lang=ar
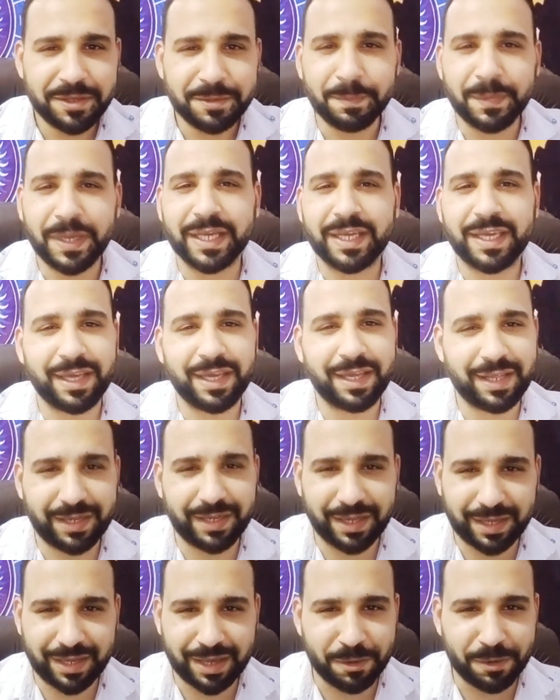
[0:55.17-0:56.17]

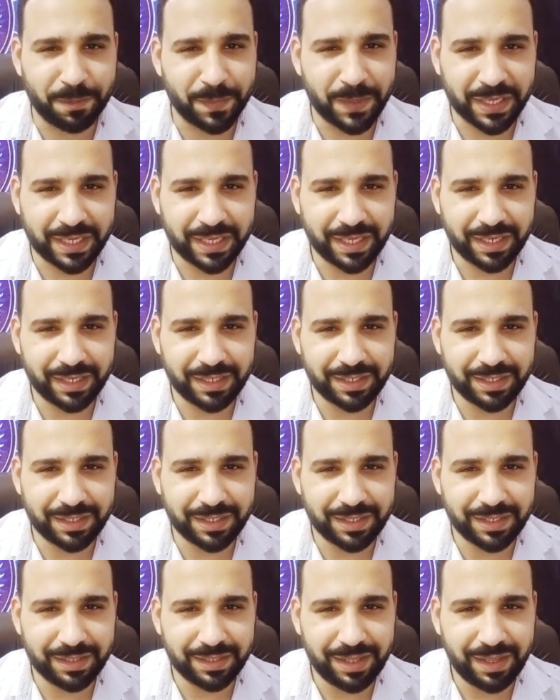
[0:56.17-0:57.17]
مكانك او مكانك
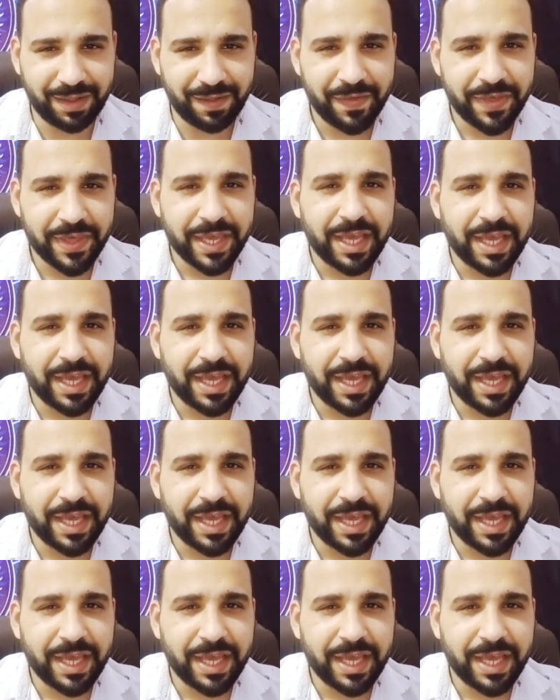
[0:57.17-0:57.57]
كده